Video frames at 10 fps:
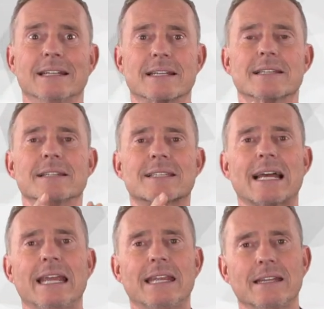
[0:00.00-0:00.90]
Das sind
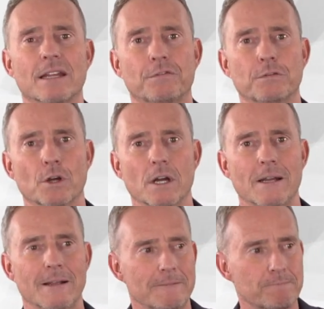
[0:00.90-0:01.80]
Zeichen dafür,
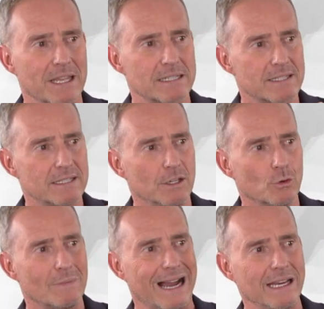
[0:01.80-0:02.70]
dass es sich
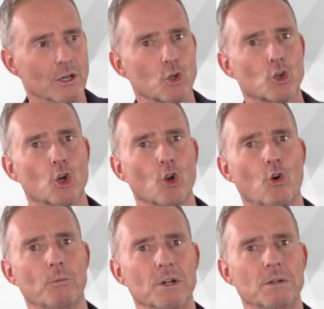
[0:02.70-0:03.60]
um einen
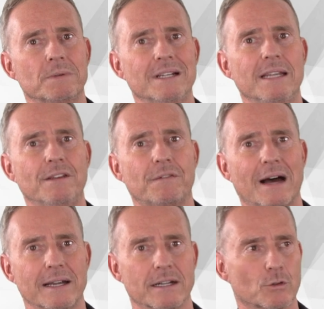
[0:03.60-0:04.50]
Global Belief
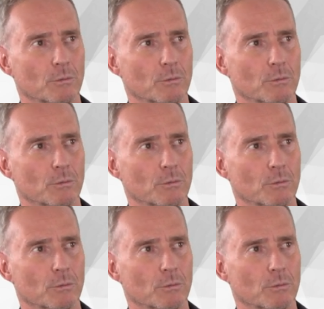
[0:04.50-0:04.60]
handelt,